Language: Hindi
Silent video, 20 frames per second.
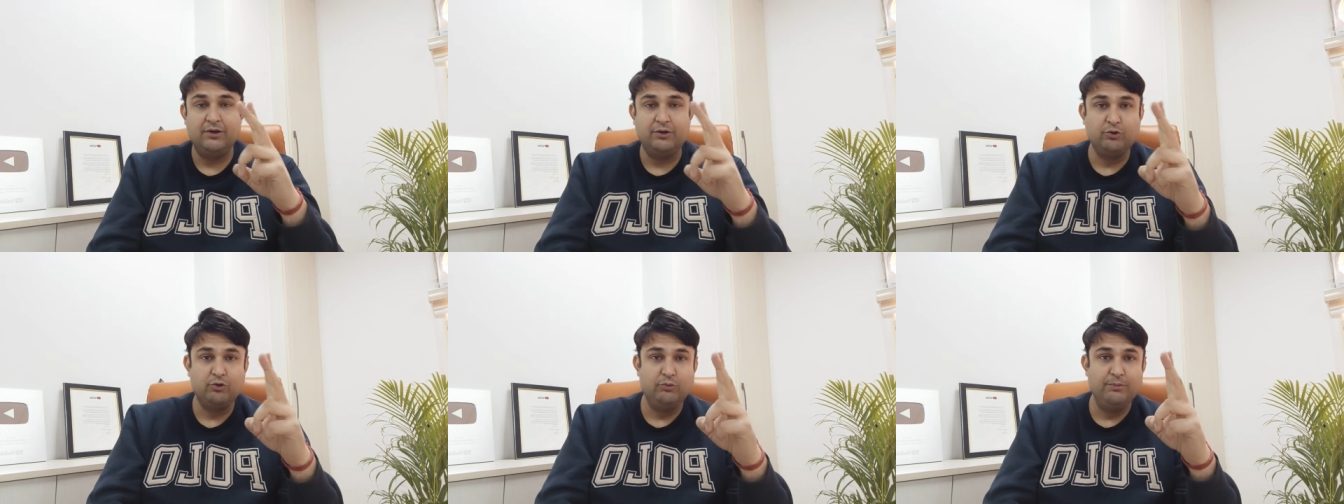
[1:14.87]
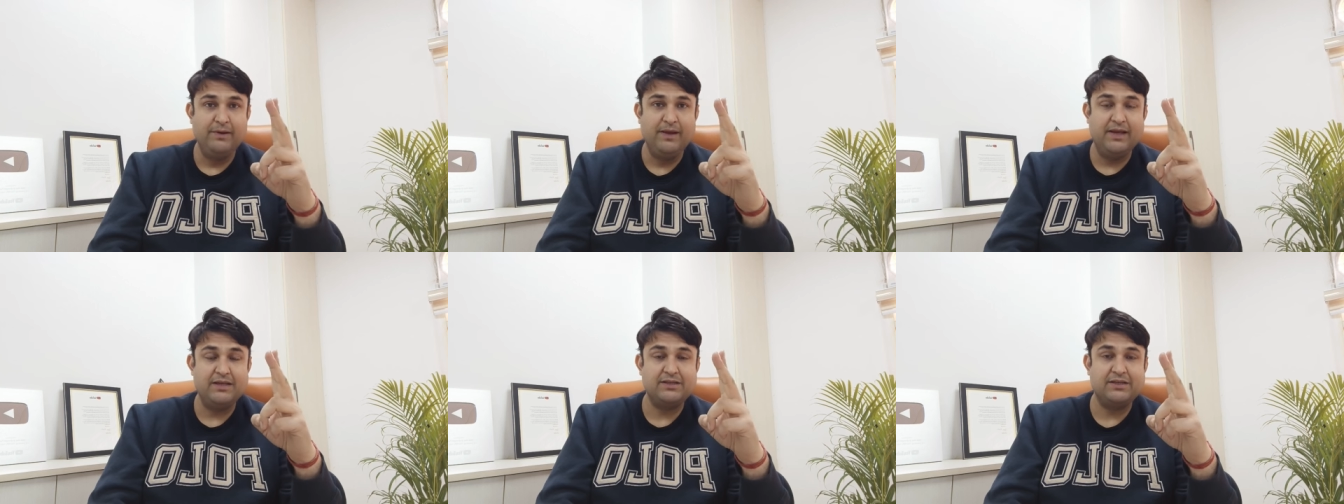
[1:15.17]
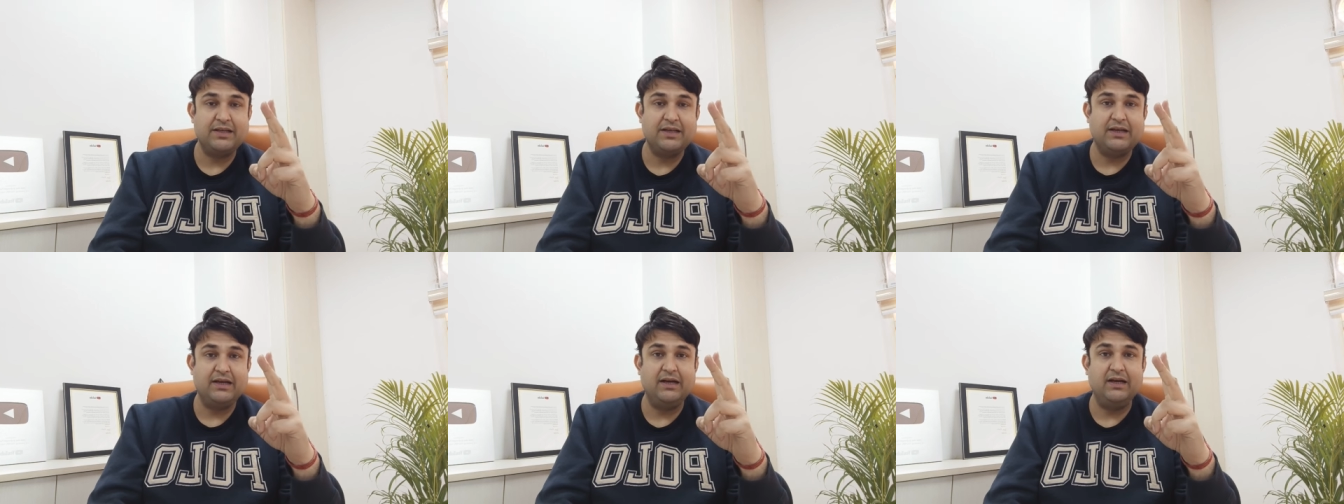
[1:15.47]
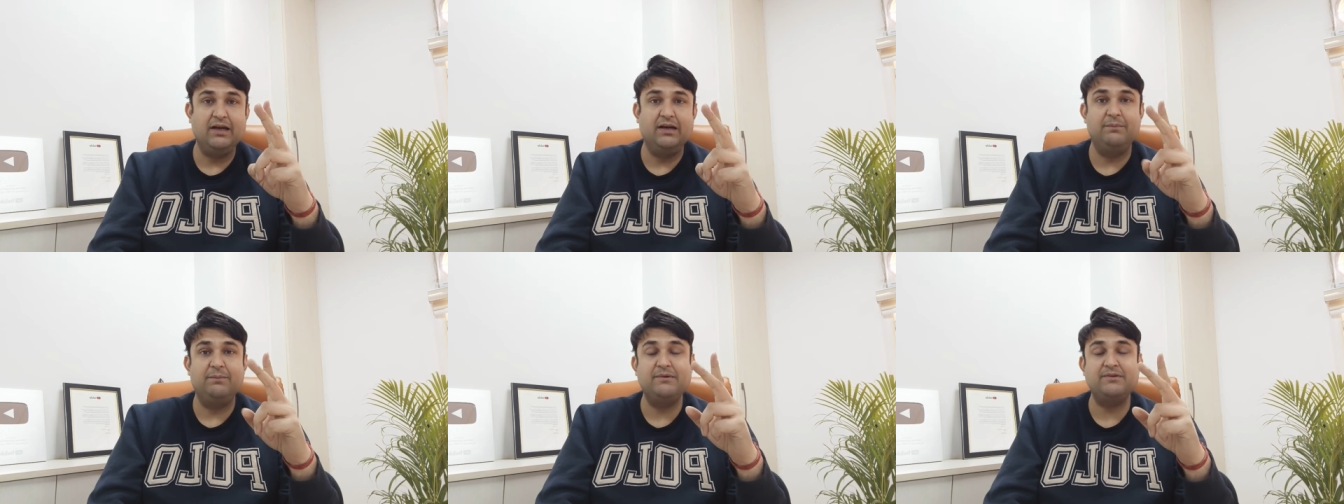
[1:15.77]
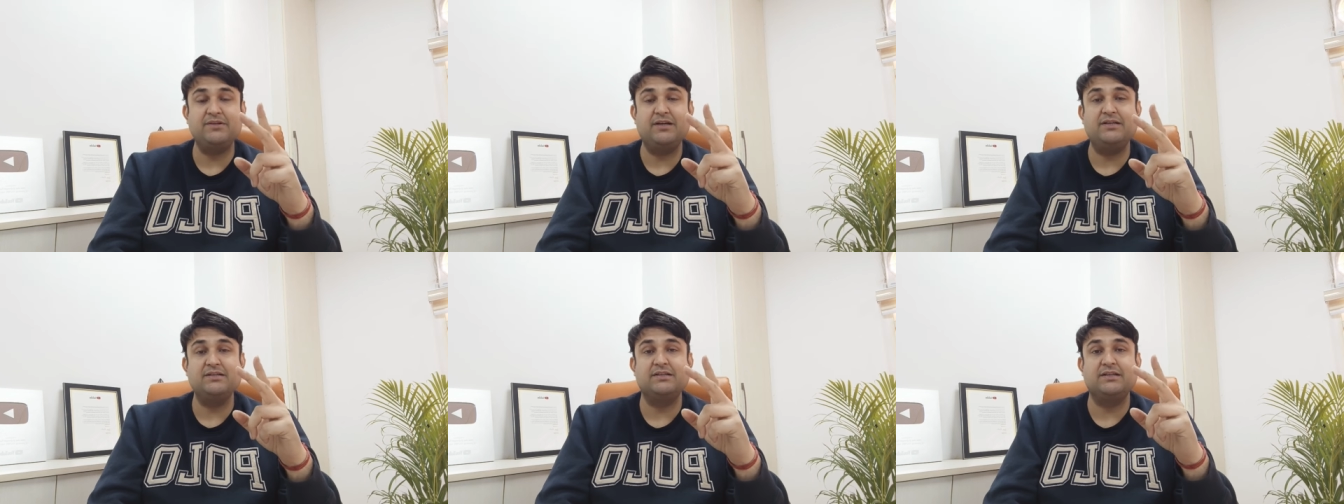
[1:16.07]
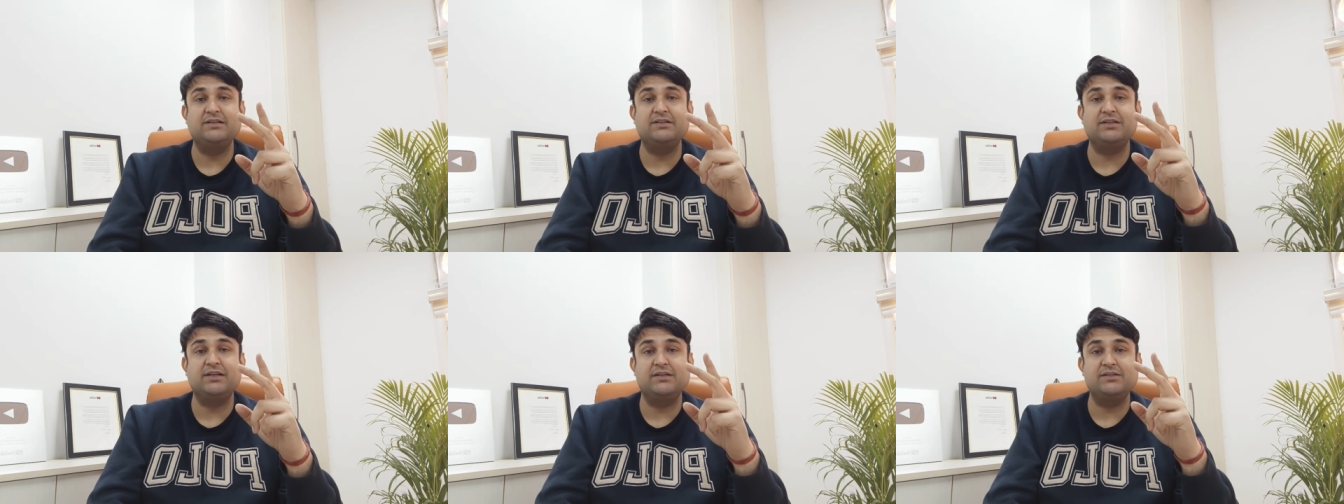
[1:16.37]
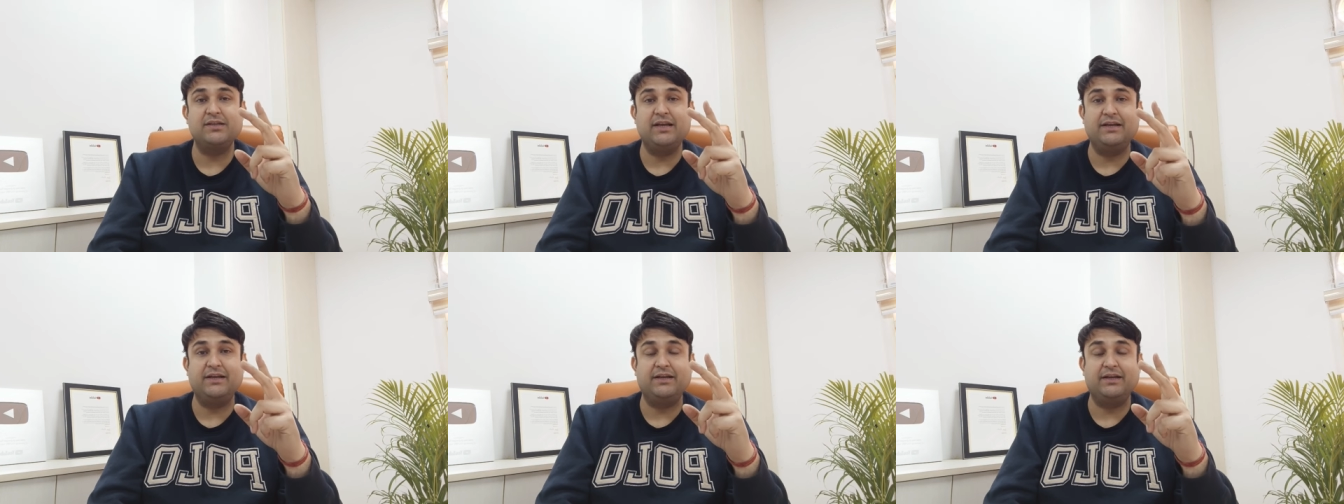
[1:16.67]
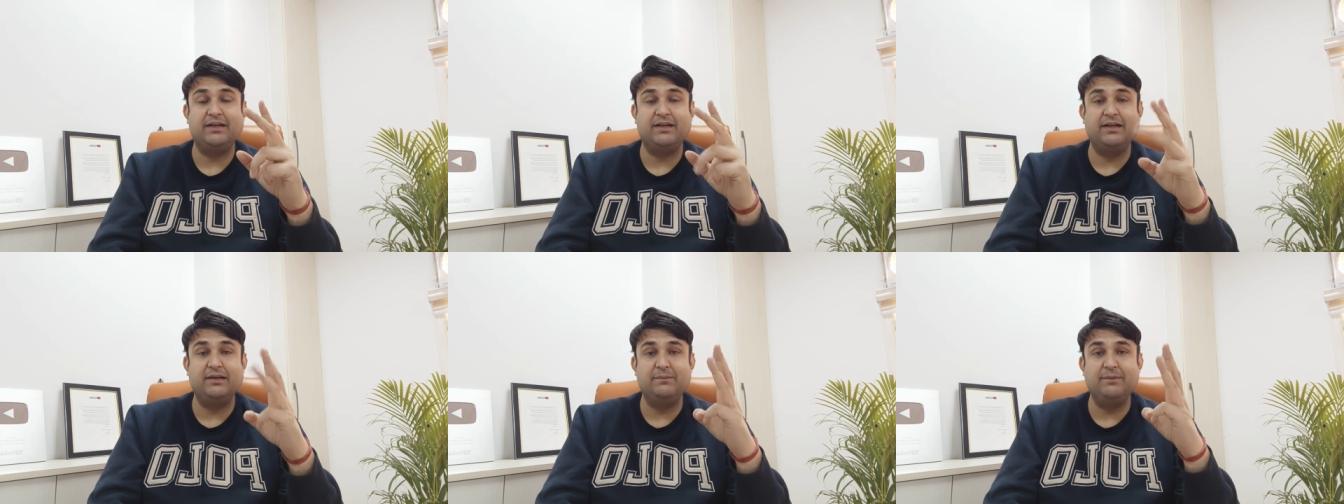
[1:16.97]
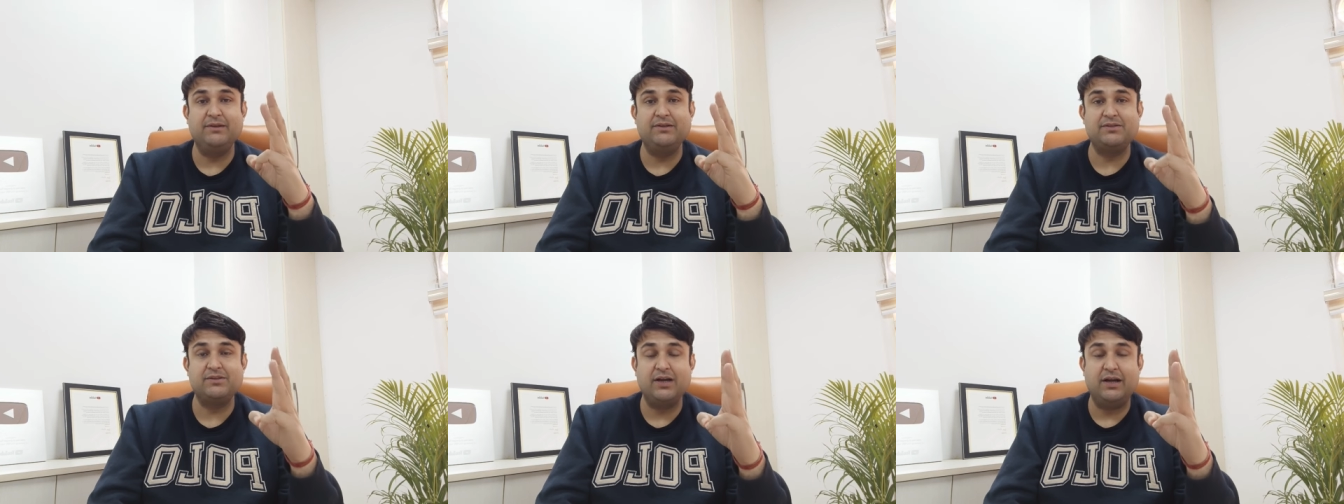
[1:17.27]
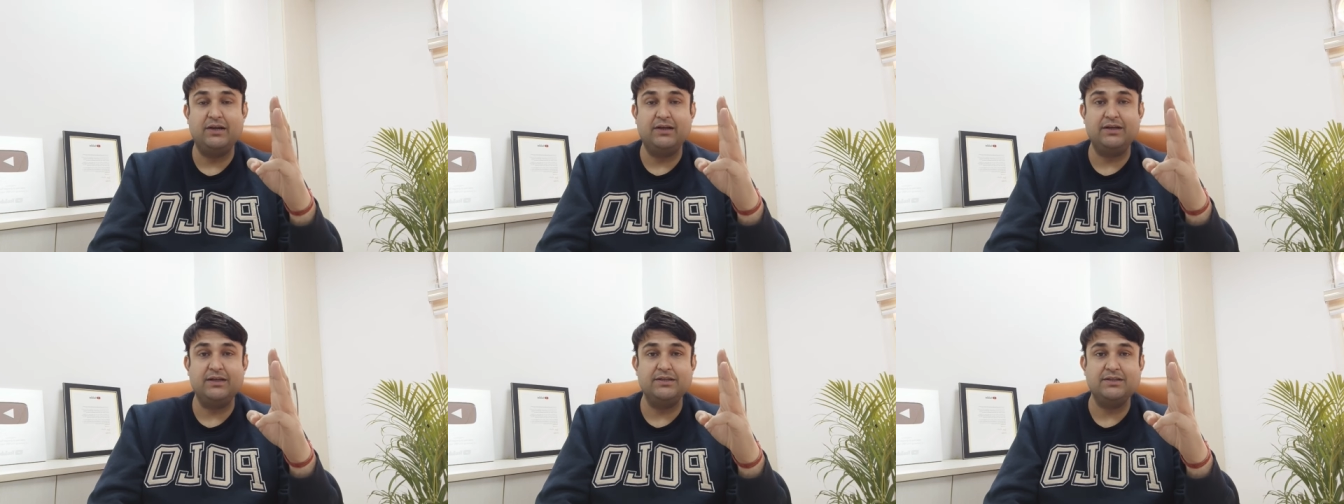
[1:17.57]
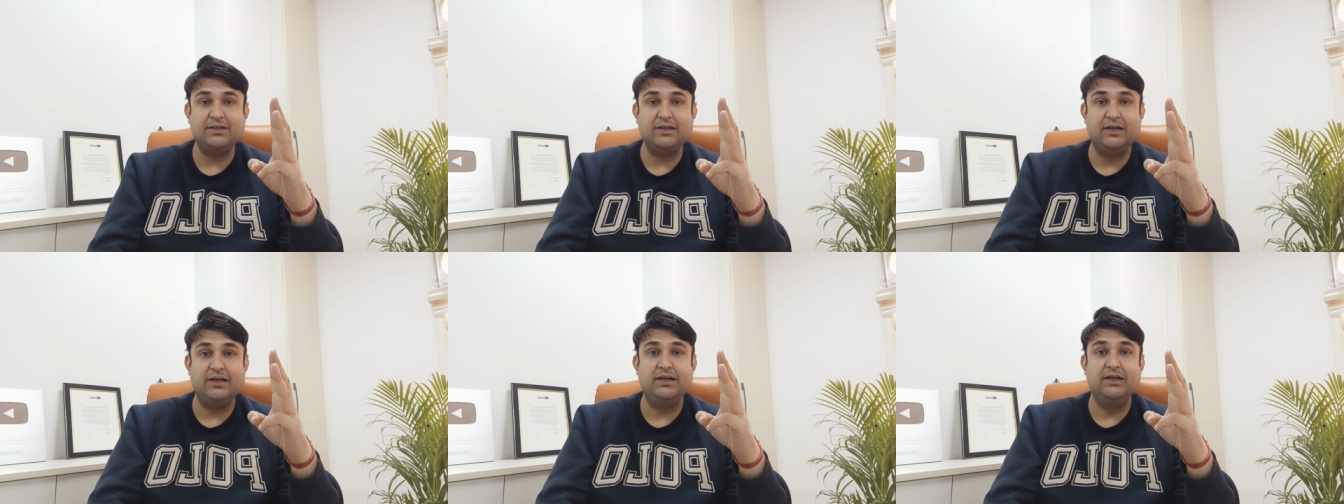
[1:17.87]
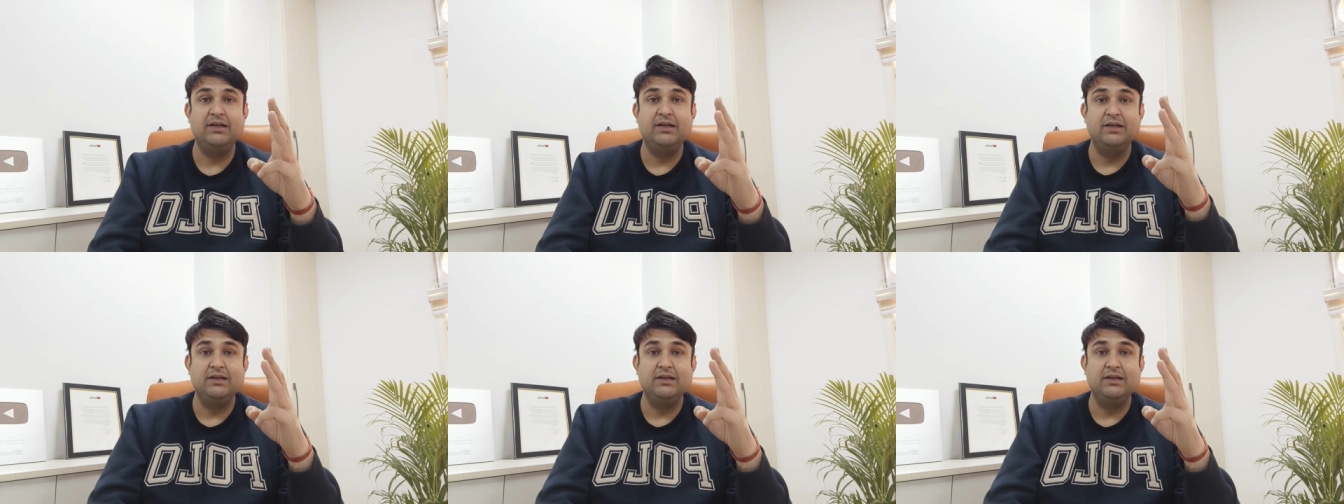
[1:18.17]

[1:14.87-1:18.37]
टू बी एच के का पचास गज का सैनिक नगर में साठ गज का